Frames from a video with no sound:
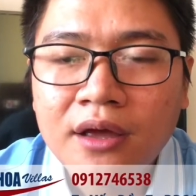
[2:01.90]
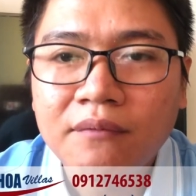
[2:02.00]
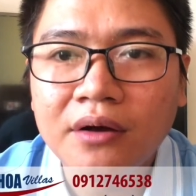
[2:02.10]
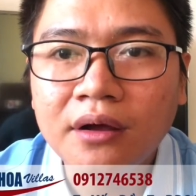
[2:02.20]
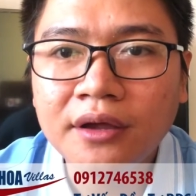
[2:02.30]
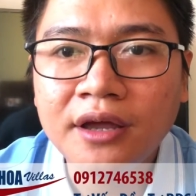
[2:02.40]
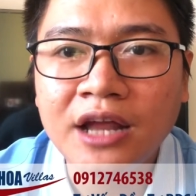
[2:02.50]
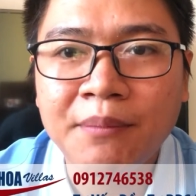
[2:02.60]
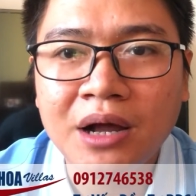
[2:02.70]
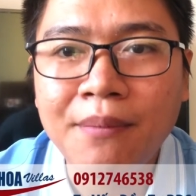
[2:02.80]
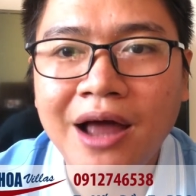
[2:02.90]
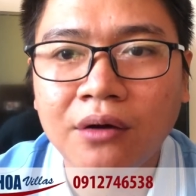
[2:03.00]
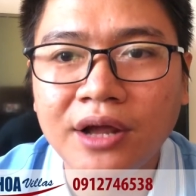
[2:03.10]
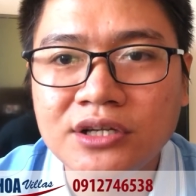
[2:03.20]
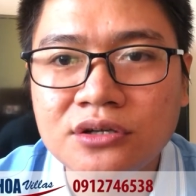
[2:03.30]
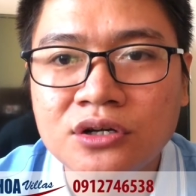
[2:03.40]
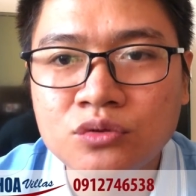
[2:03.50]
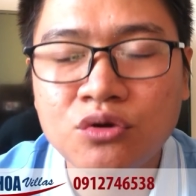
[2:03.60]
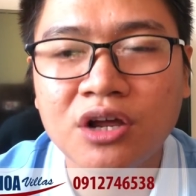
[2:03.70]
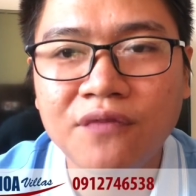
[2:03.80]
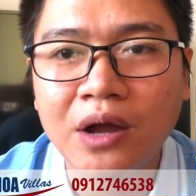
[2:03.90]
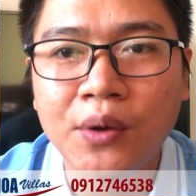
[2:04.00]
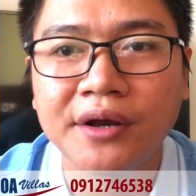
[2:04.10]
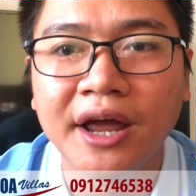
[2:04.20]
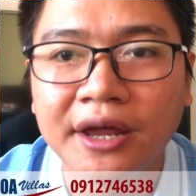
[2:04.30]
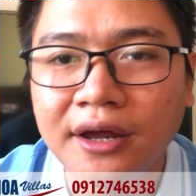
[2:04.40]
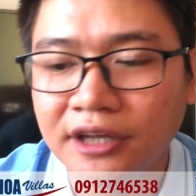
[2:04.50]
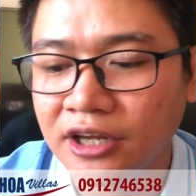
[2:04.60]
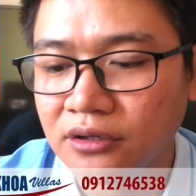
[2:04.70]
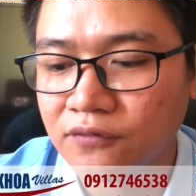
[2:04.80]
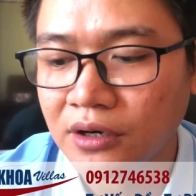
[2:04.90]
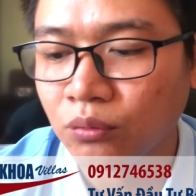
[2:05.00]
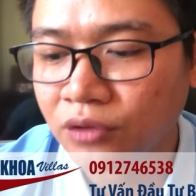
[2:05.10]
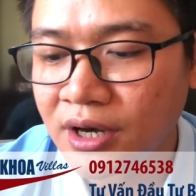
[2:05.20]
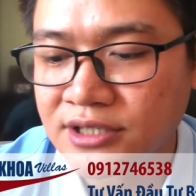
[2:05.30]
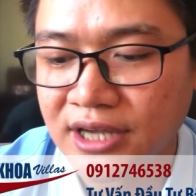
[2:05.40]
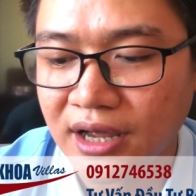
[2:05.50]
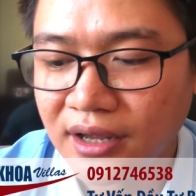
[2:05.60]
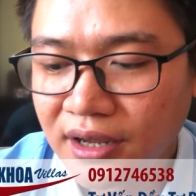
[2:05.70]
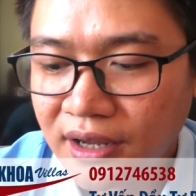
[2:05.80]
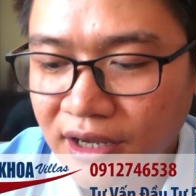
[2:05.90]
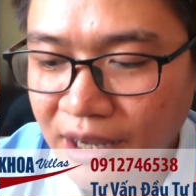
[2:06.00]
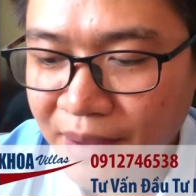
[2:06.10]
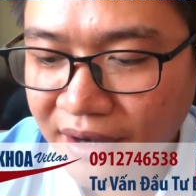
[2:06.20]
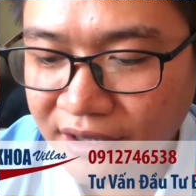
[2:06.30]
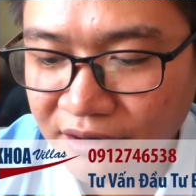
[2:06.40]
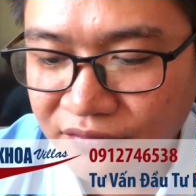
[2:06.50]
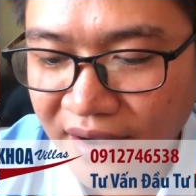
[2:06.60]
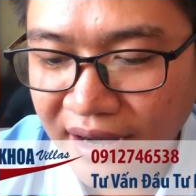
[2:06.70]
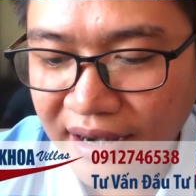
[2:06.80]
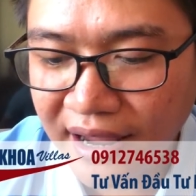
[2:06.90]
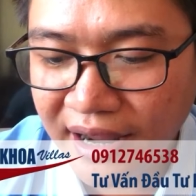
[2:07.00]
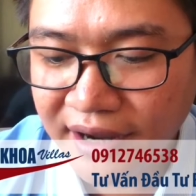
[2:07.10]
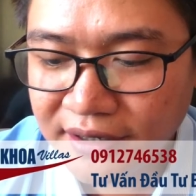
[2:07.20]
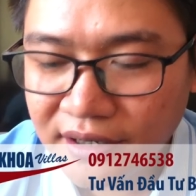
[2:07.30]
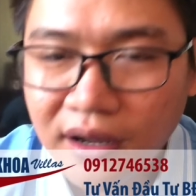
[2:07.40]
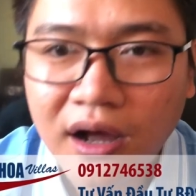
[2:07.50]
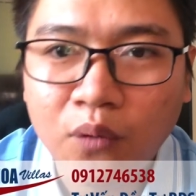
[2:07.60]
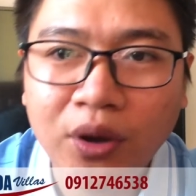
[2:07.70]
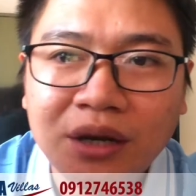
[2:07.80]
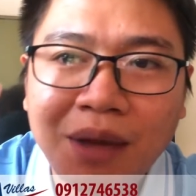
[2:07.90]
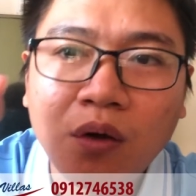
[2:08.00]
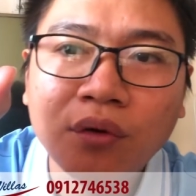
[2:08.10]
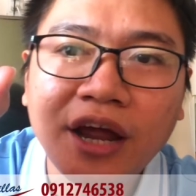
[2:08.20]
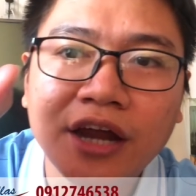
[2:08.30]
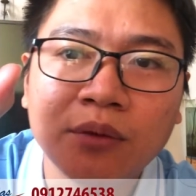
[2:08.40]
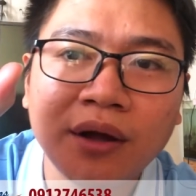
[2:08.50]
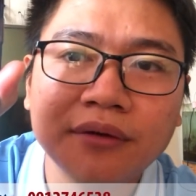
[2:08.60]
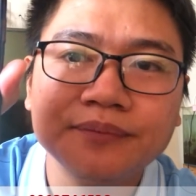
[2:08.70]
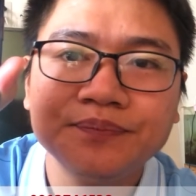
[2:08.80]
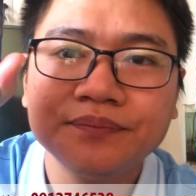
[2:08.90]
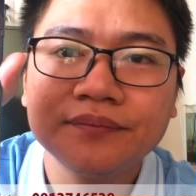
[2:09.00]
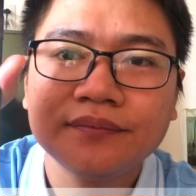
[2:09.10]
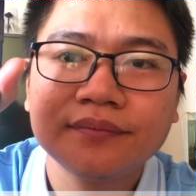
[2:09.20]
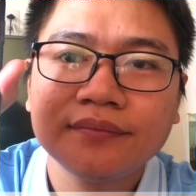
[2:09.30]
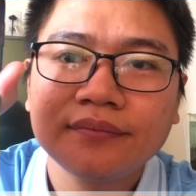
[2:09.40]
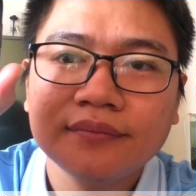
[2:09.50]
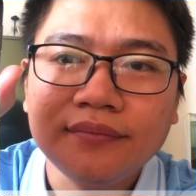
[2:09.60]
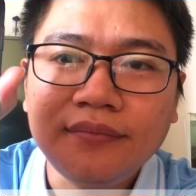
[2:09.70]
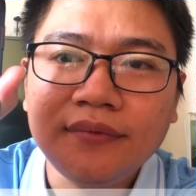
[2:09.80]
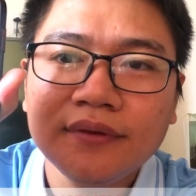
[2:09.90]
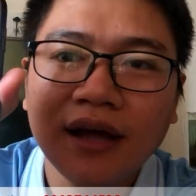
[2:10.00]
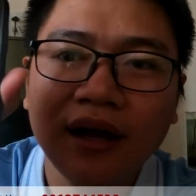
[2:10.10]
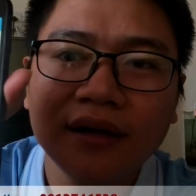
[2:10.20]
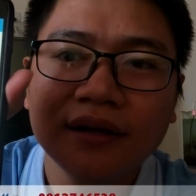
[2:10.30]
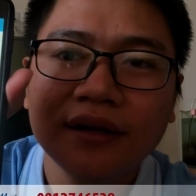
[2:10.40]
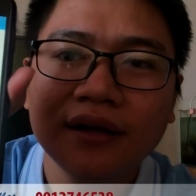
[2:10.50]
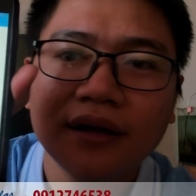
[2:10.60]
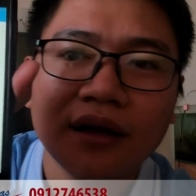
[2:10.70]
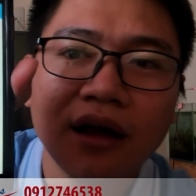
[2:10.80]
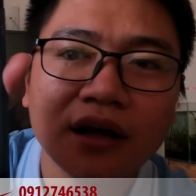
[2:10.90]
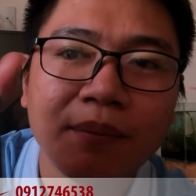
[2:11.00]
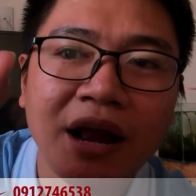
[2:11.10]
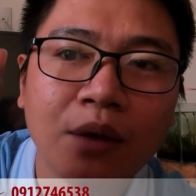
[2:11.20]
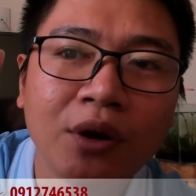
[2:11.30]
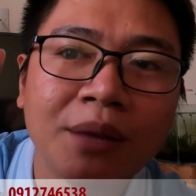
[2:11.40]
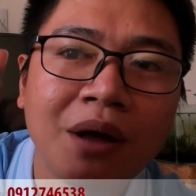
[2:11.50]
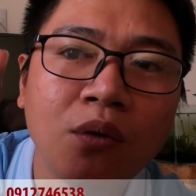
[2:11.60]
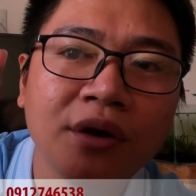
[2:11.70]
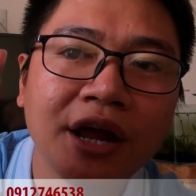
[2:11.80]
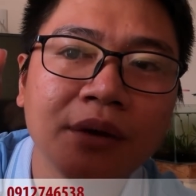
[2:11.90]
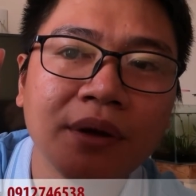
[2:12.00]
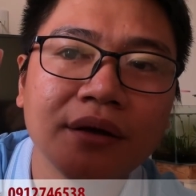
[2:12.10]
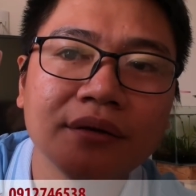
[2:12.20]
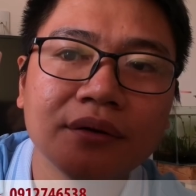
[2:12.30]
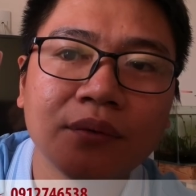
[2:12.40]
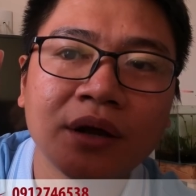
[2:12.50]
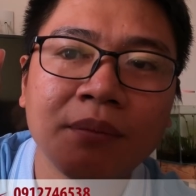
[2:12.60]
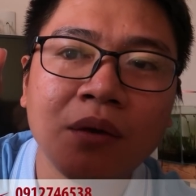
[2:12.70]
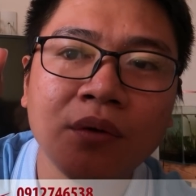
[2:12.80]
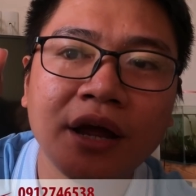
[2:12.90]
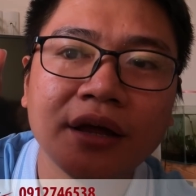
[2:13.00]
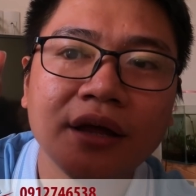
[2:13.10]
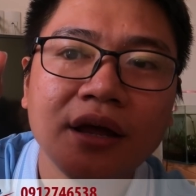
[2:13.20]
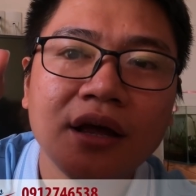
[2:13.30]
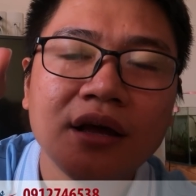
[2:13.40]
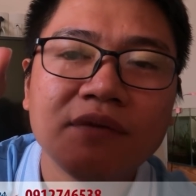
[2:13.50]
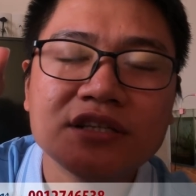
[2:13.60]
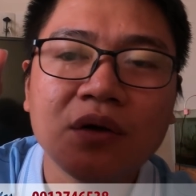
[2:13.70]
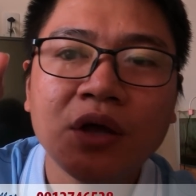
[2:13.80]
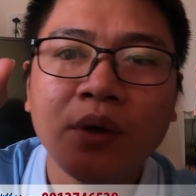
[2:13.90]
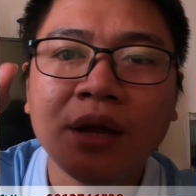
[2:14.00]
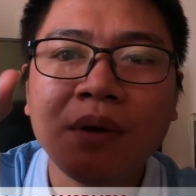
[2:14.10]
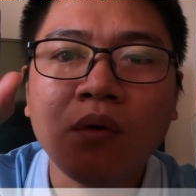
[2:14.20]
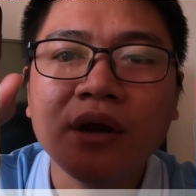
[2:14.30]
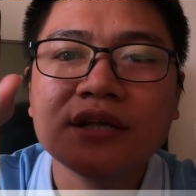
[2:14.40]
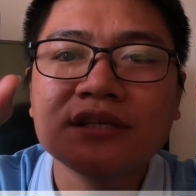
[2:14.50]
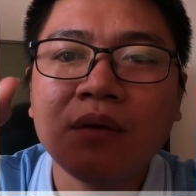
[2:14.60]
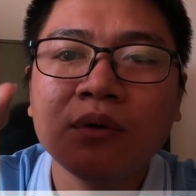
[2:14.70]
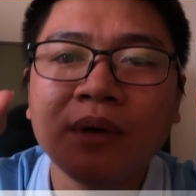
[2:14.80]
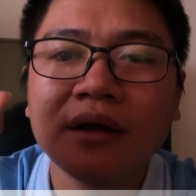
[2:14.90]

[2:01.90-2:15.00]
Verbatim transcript: và đương nhiên để mà các bạn có thể sử dụng được cái file quy hoạch này ấy, thì việc đầu tiên là gì ạ các bạn cần phải là uh, quét cái mã code này đúng không ạ rồi uh, các bạn hãy quét cái mã code này đúng không ạ quét cái mã code này và sau khi quét cái mã code này xong đúng